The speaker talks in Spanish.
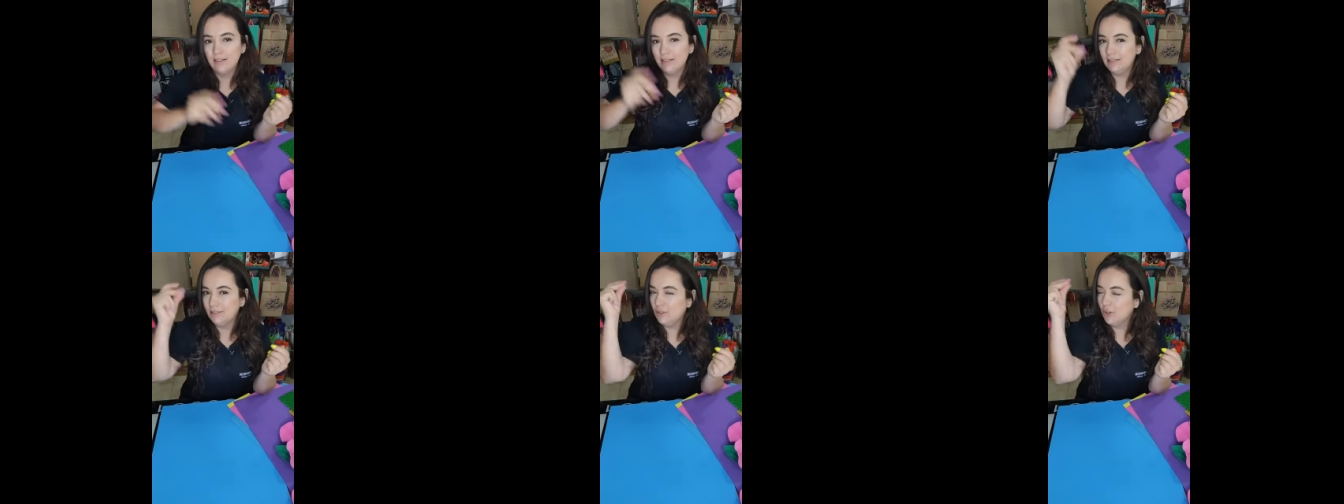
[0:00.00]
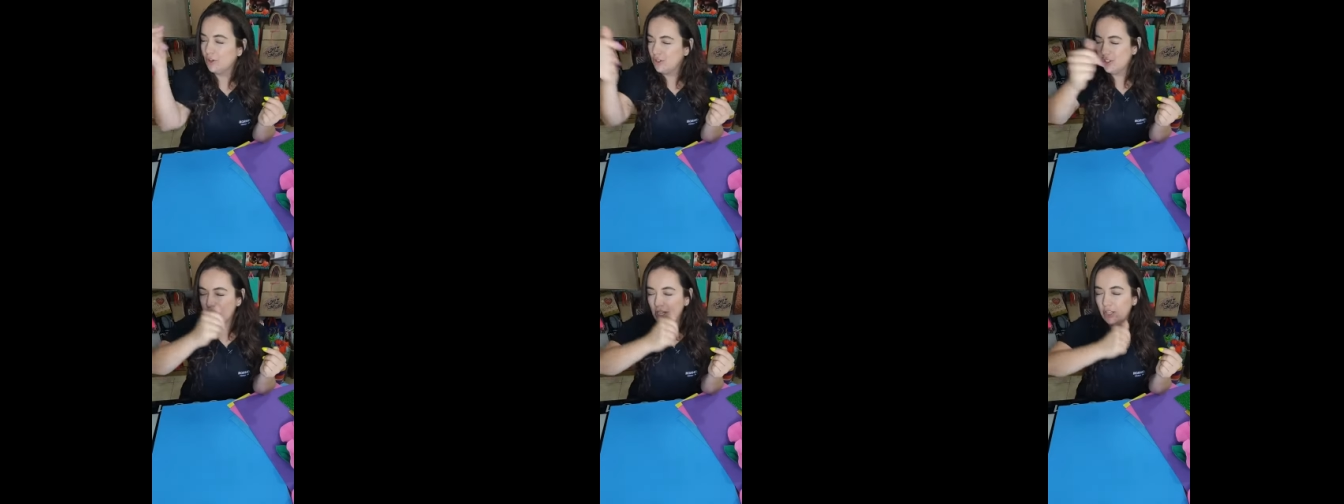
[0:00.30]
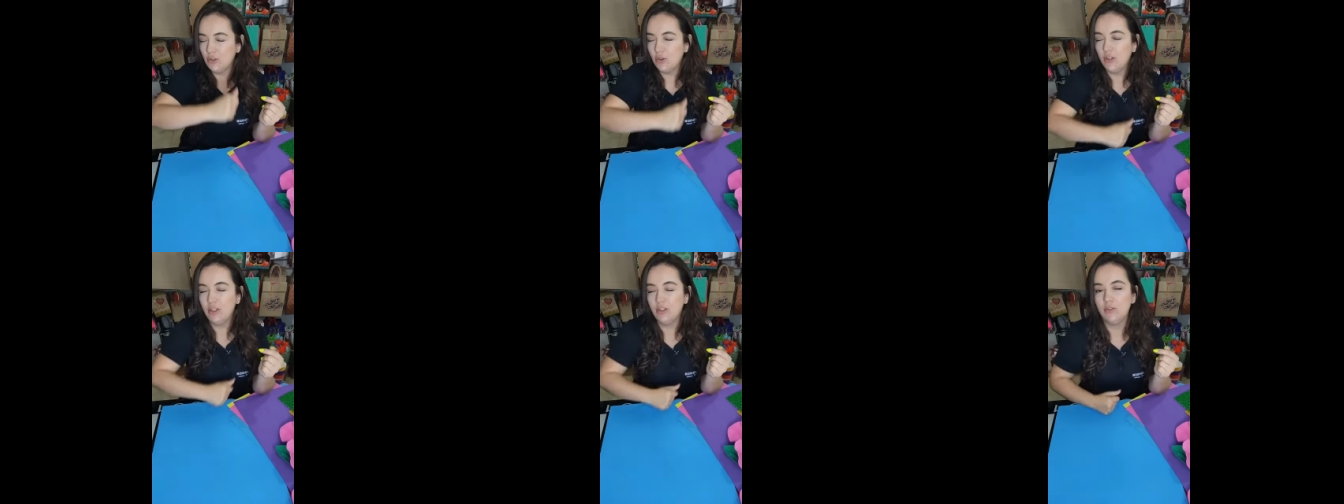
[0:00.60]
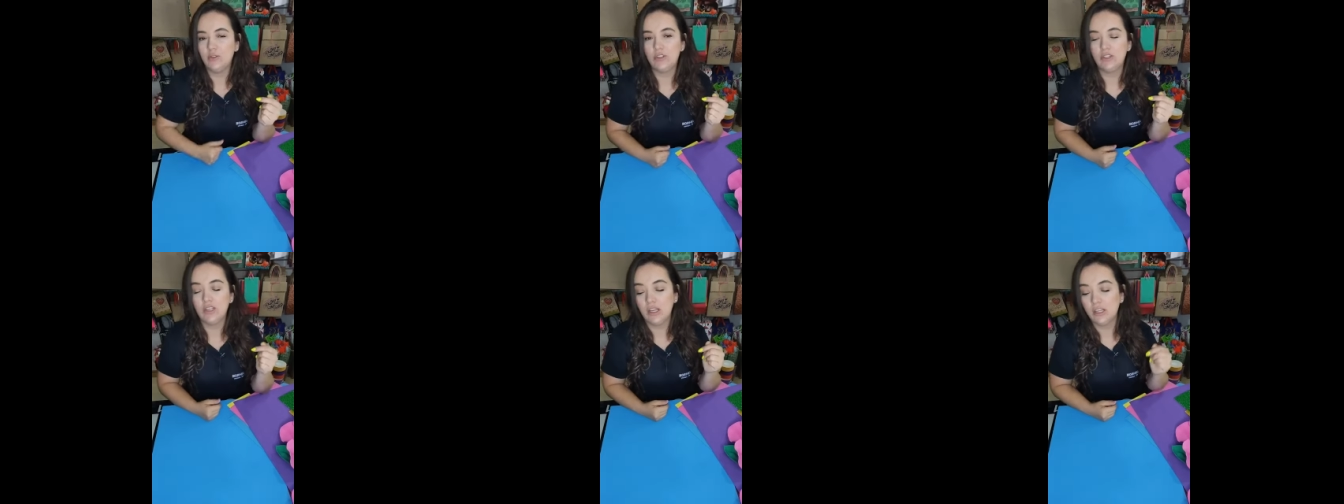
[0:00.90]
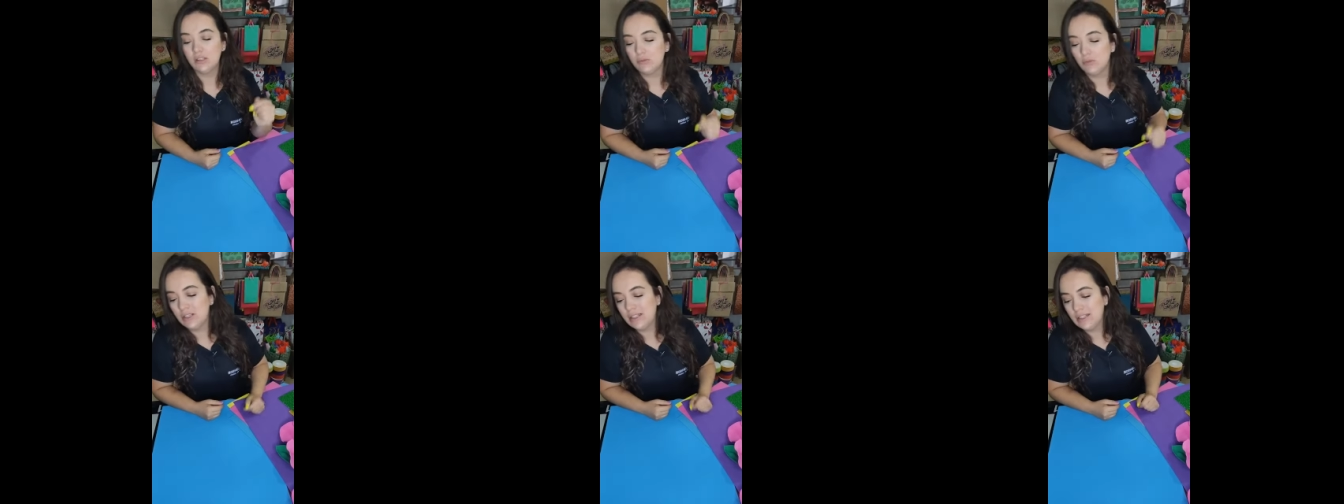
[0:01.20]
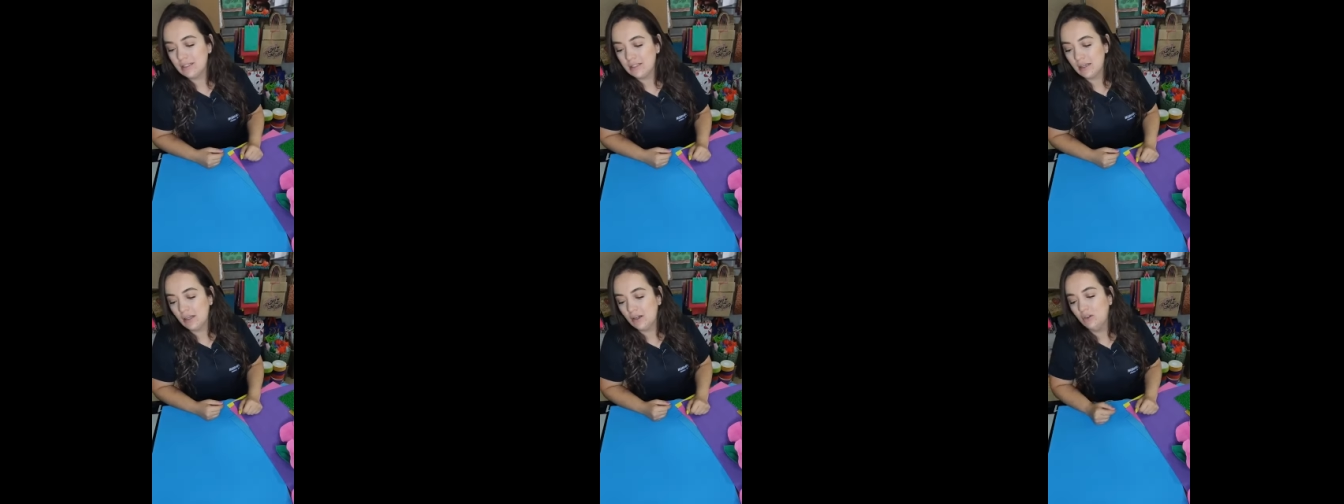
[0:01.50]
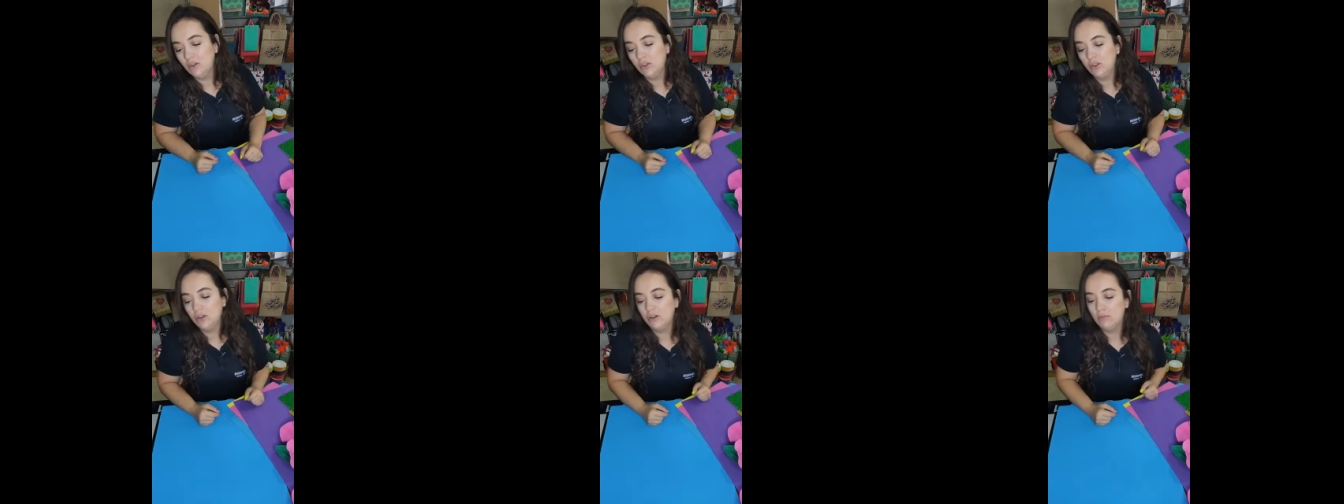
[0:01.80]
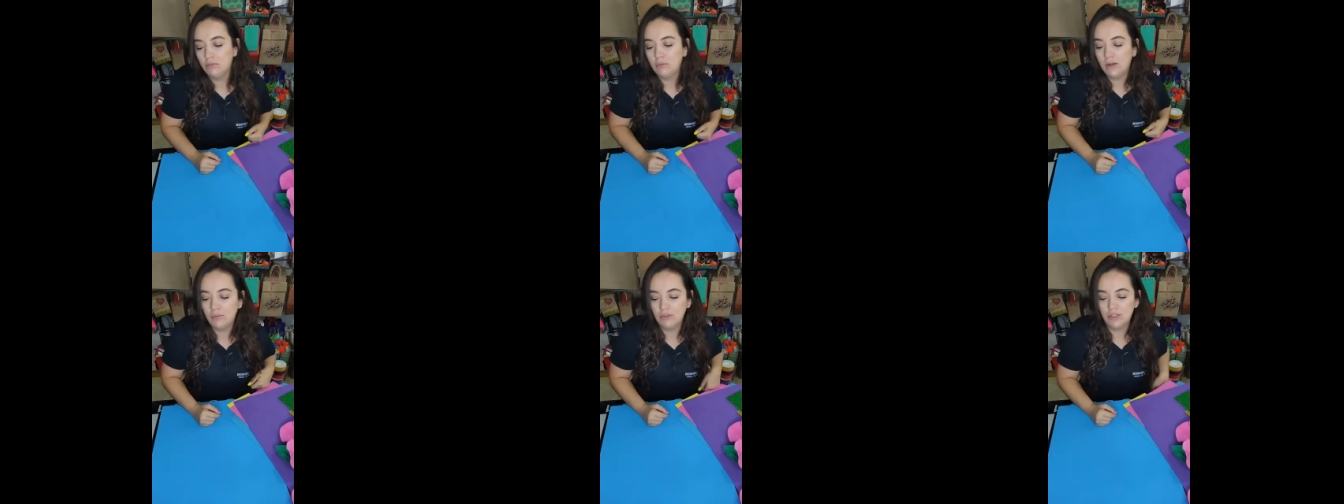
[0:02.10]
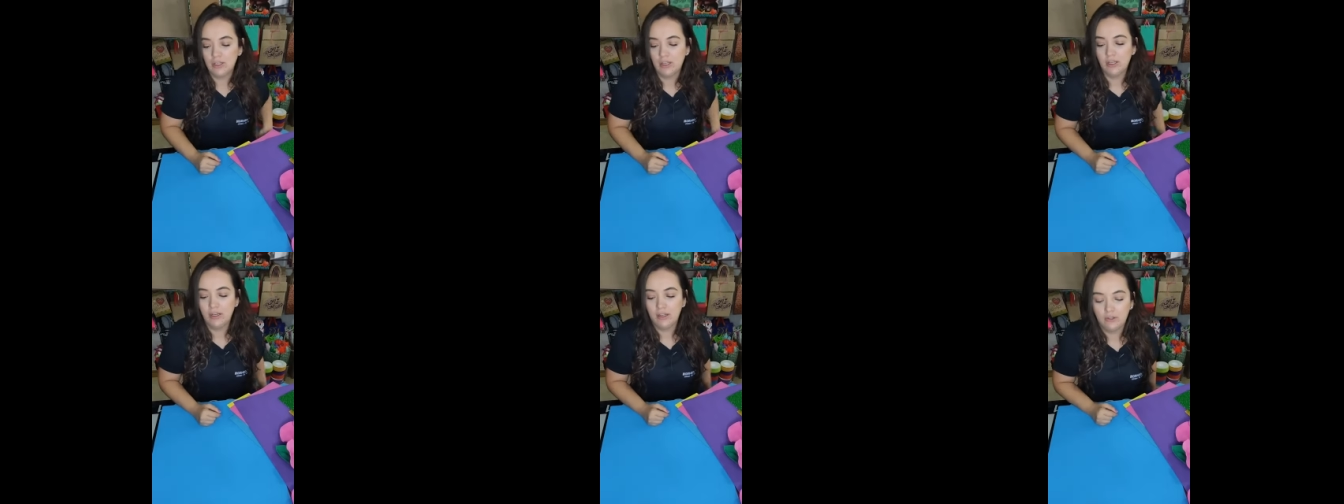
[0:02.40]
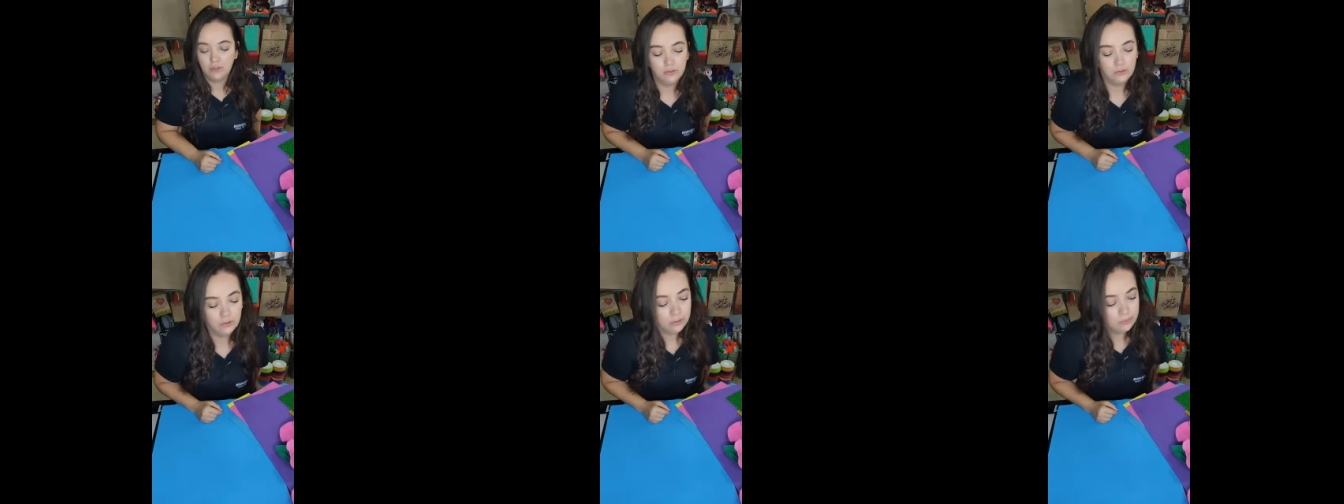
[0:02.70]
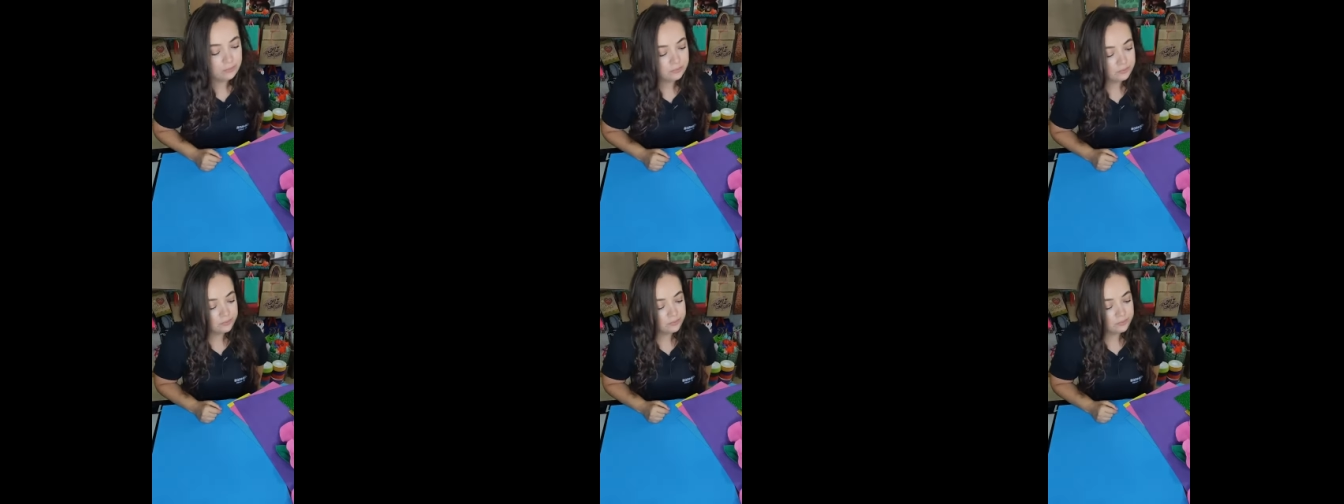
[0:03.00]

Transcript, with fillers: Nos lleno de entusiasmo ese saludo. Vamos a darle con todo.